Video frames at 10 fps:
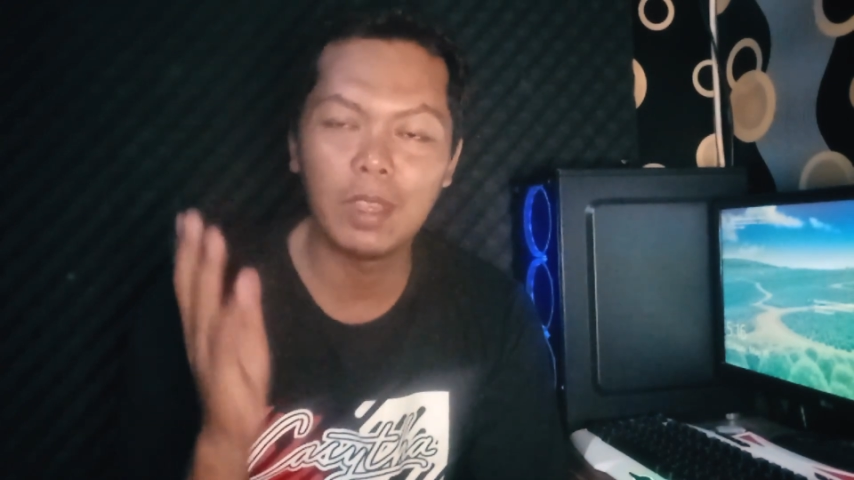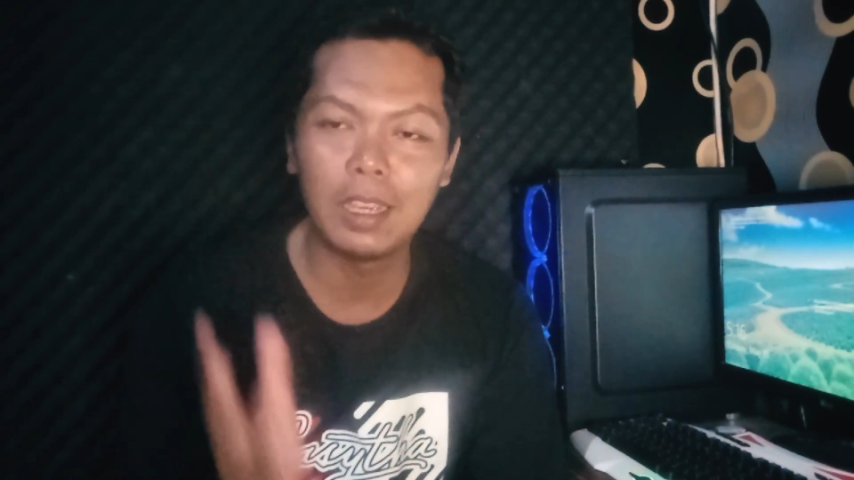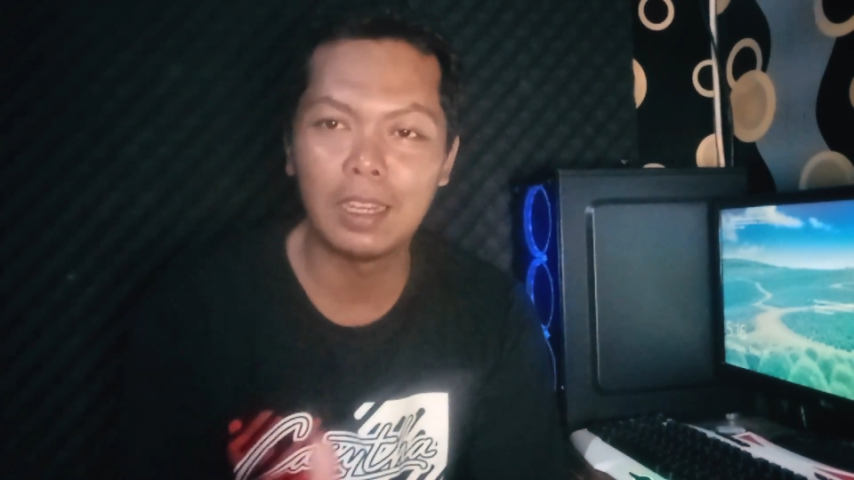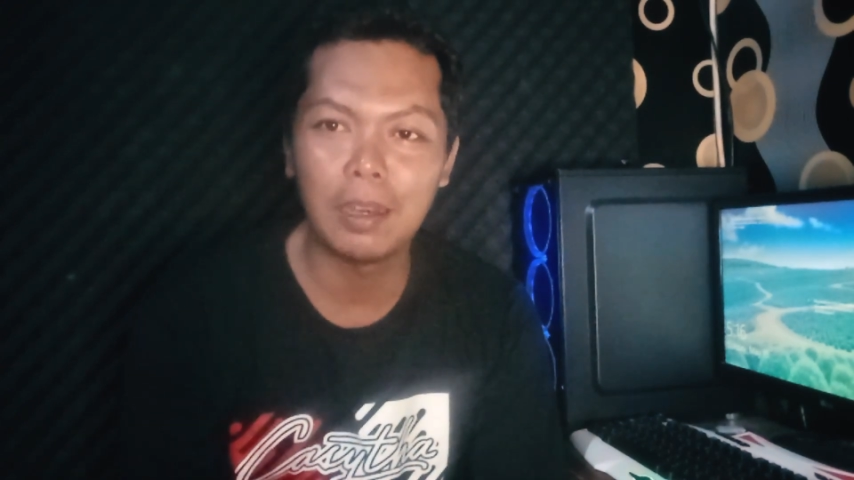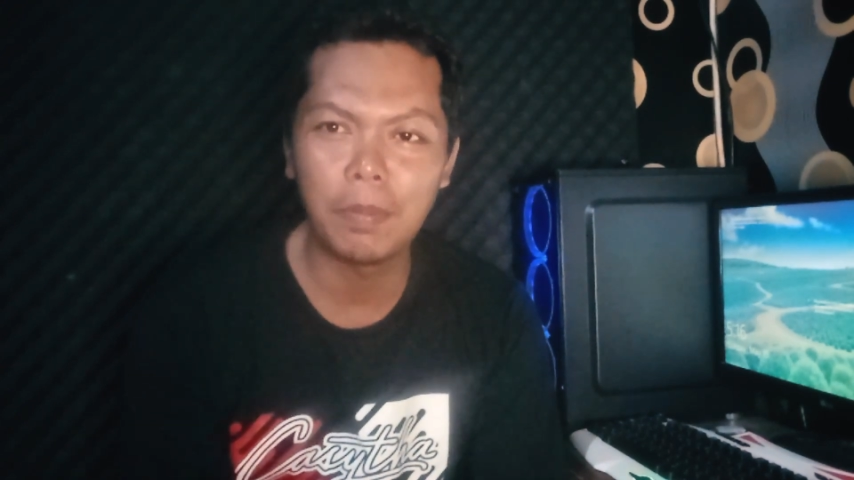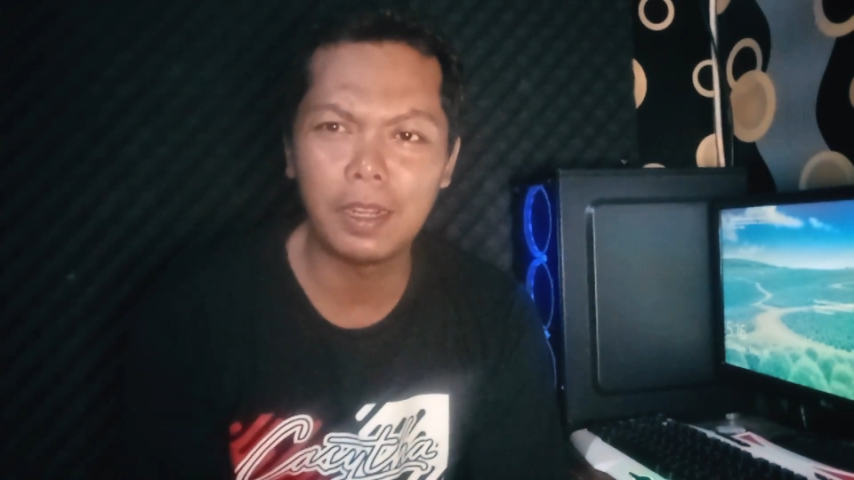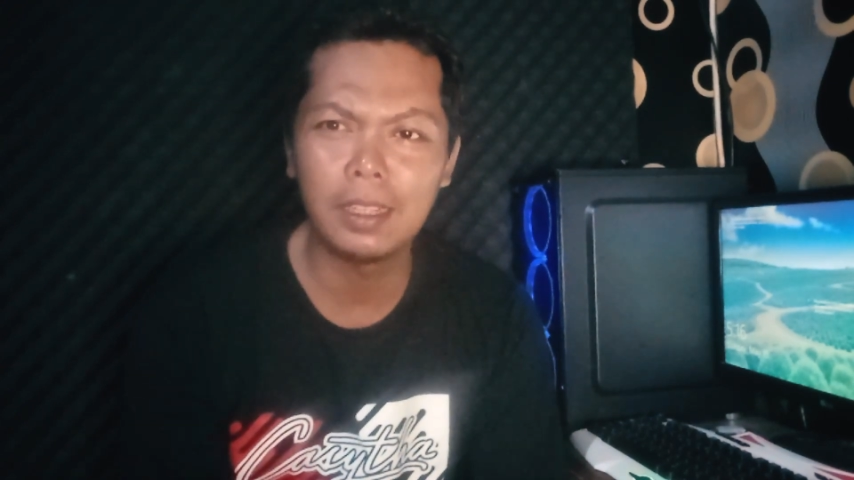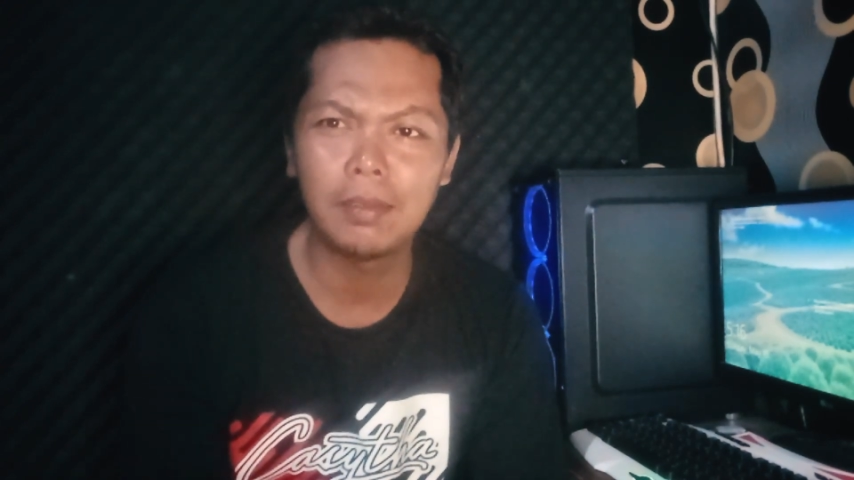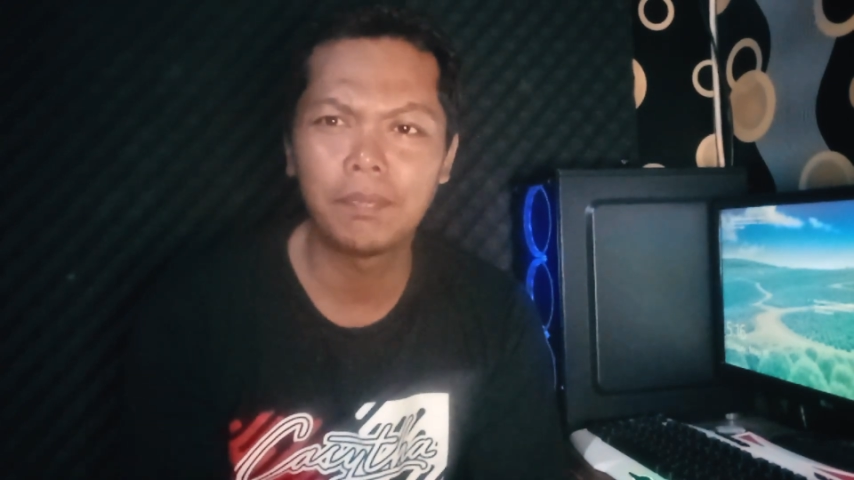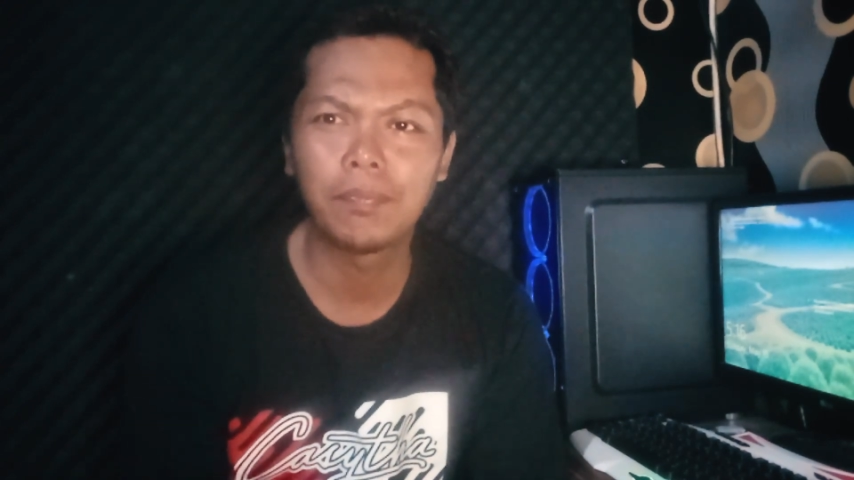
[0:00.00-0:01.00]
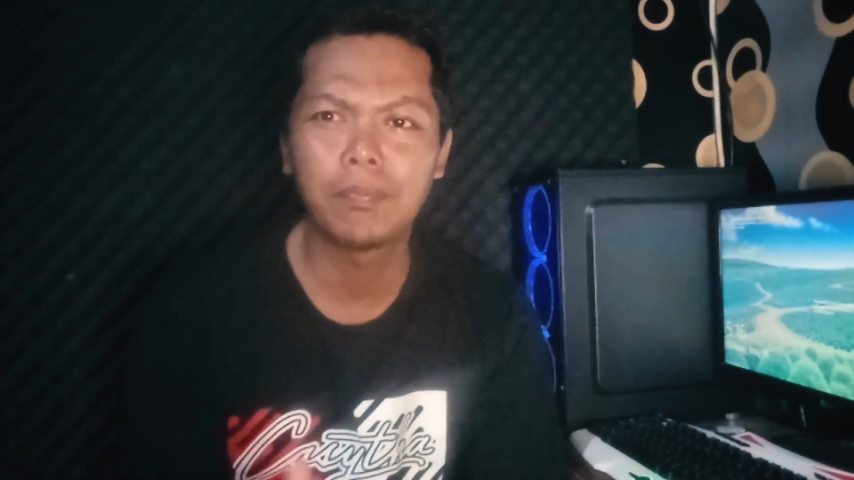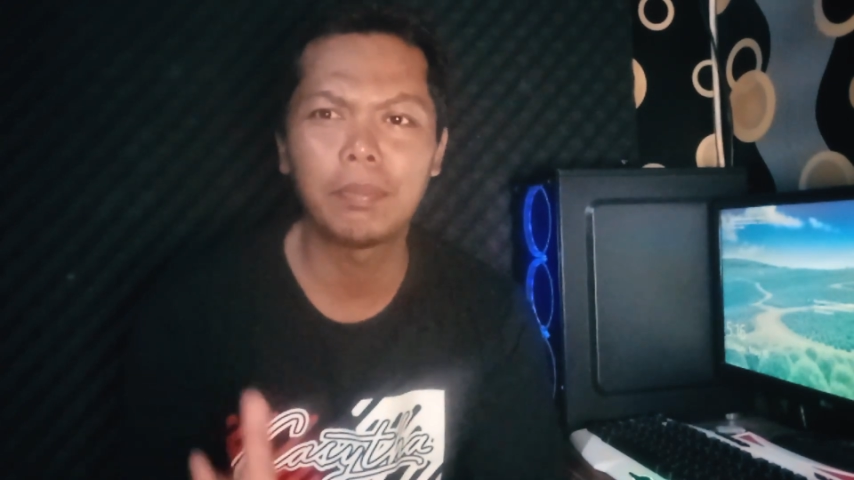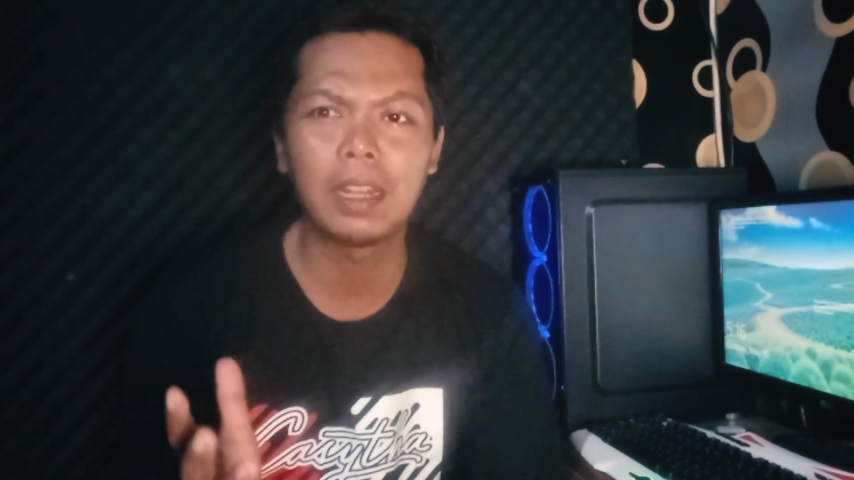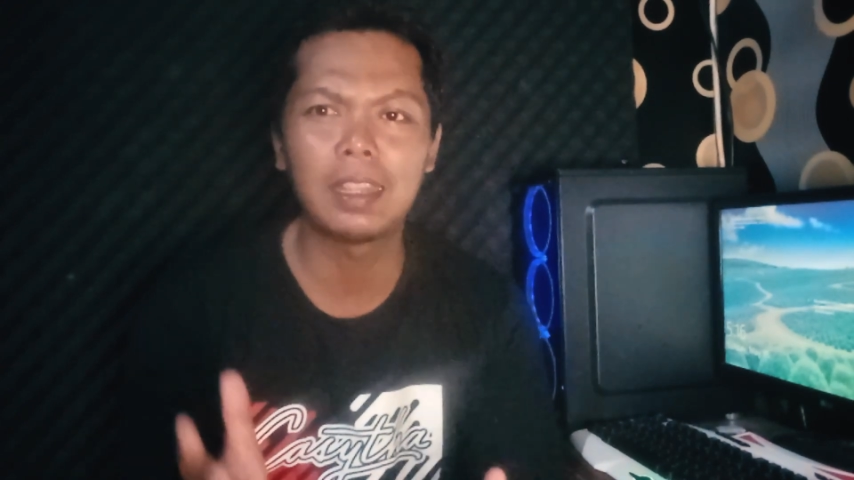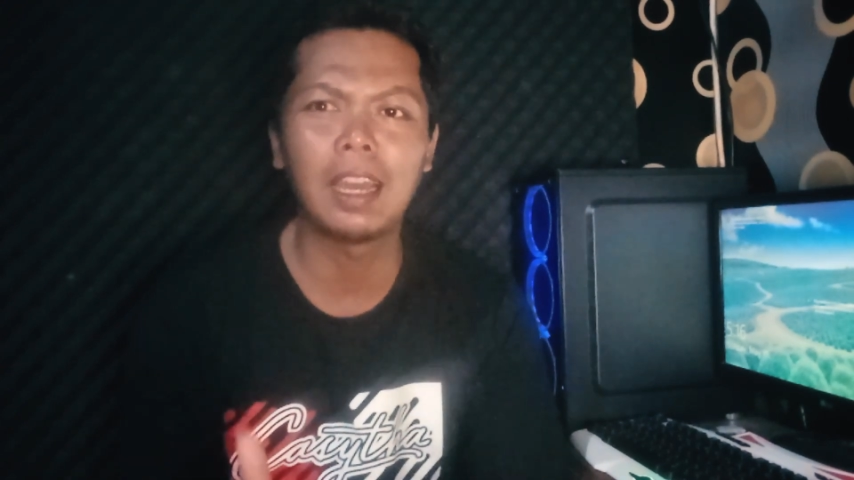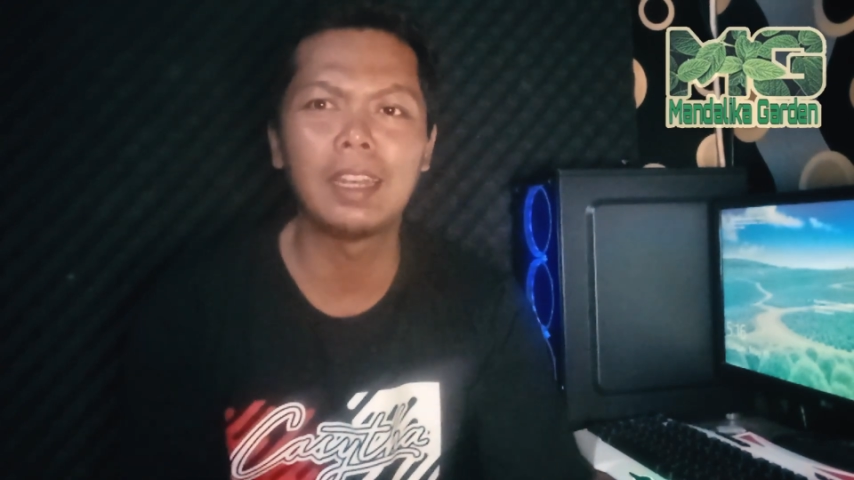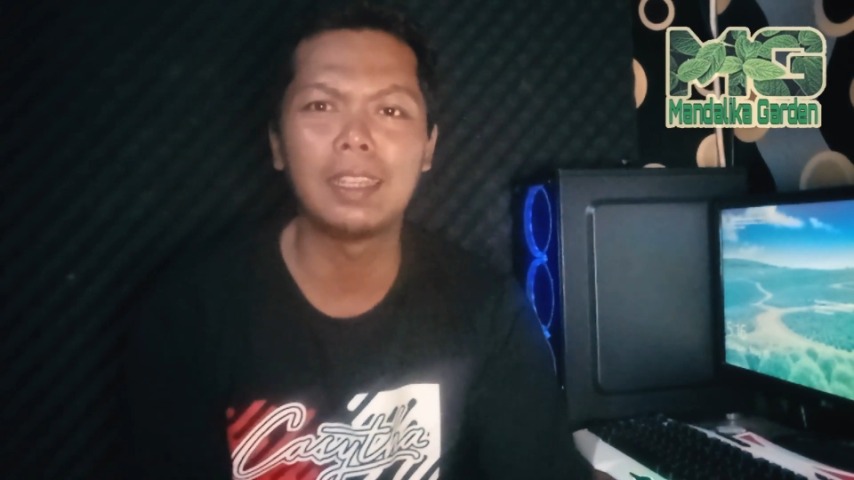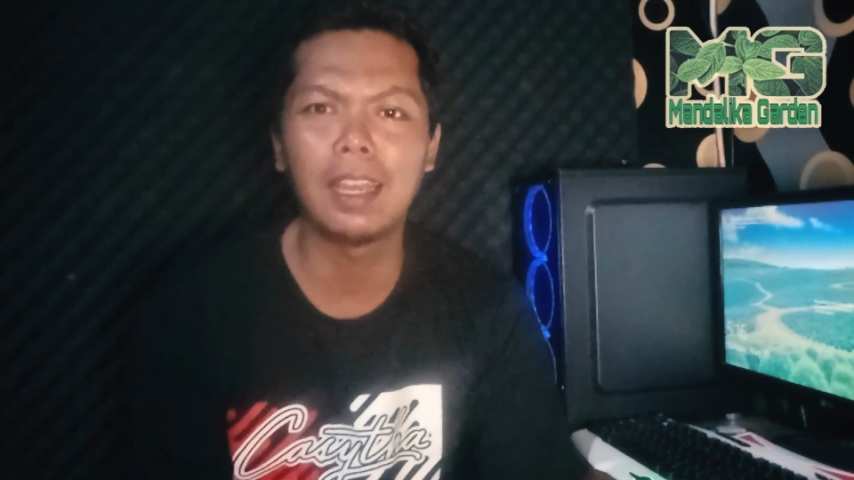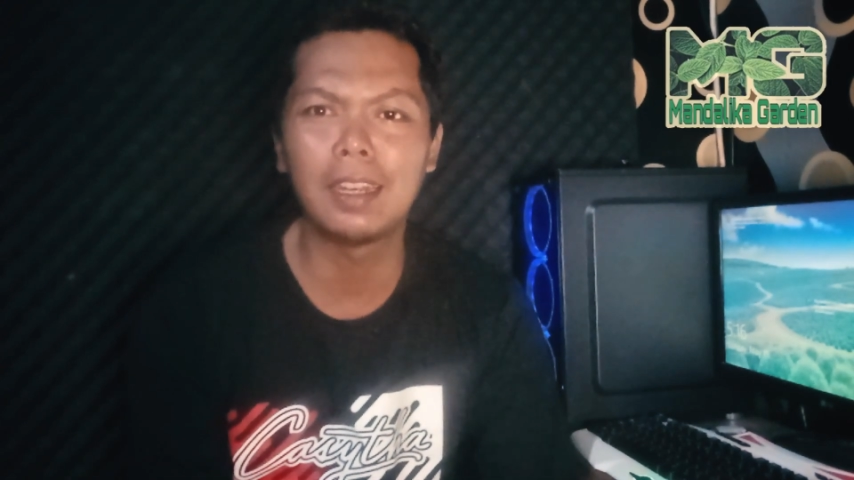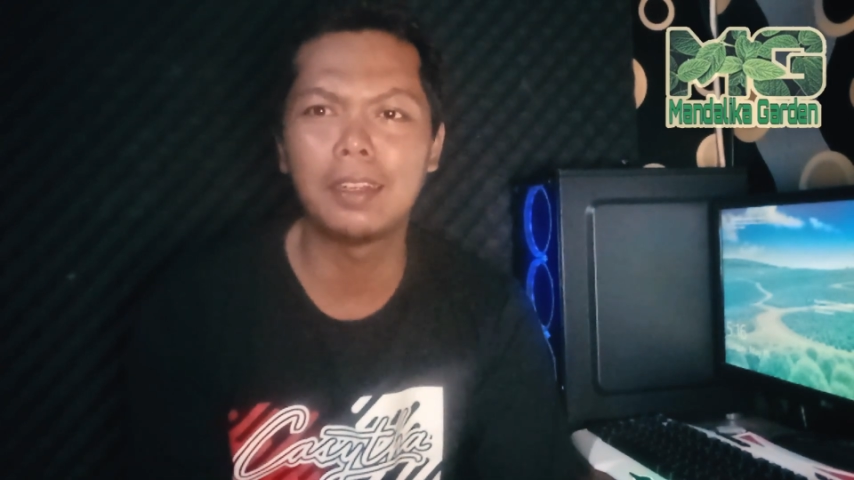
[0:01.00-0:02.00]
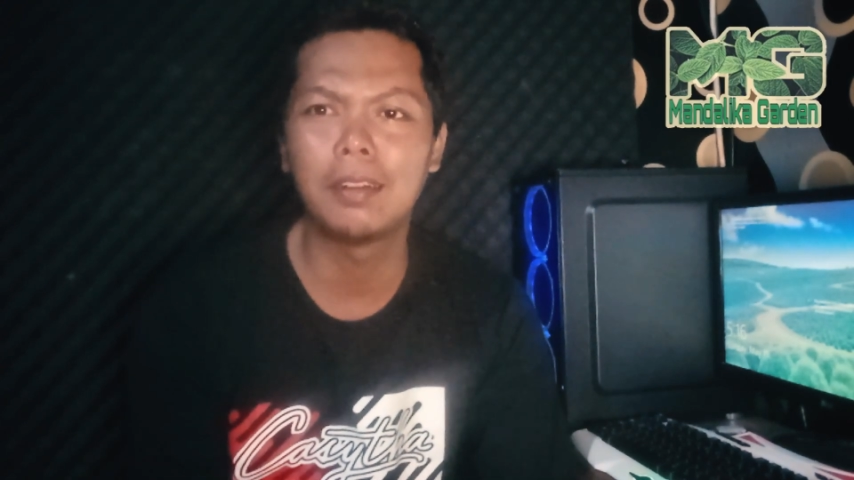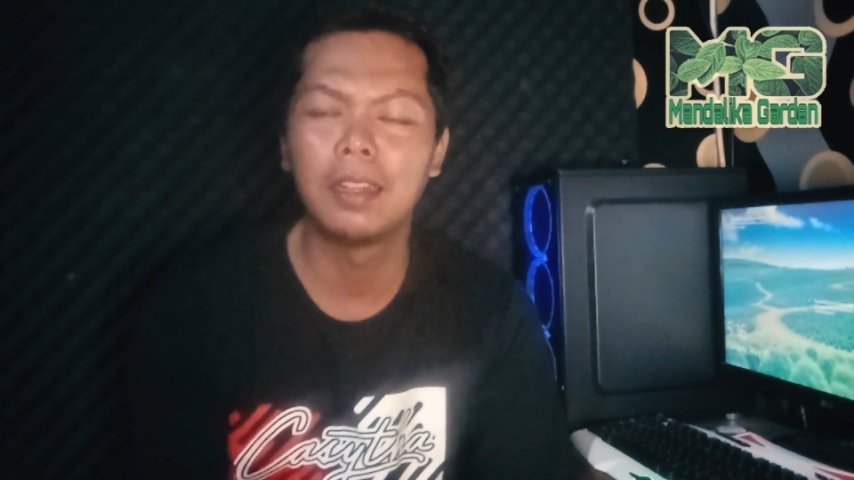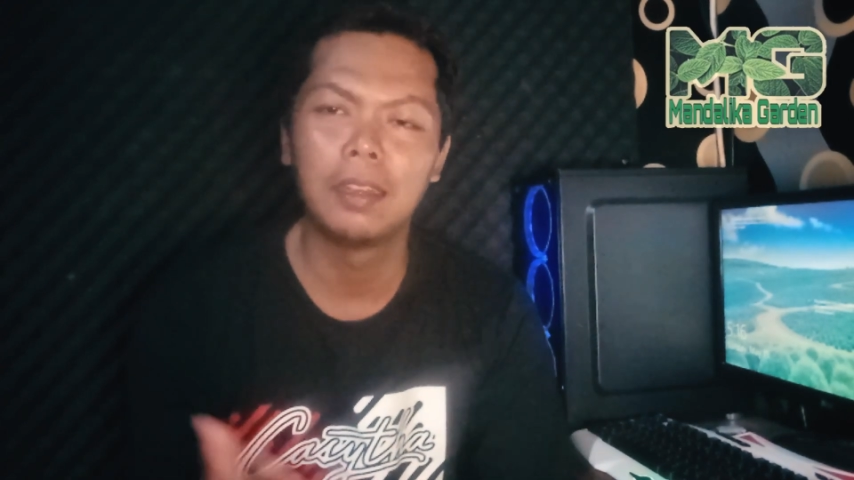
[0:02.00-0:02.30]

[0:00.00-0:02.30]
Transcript: apa ini pertanian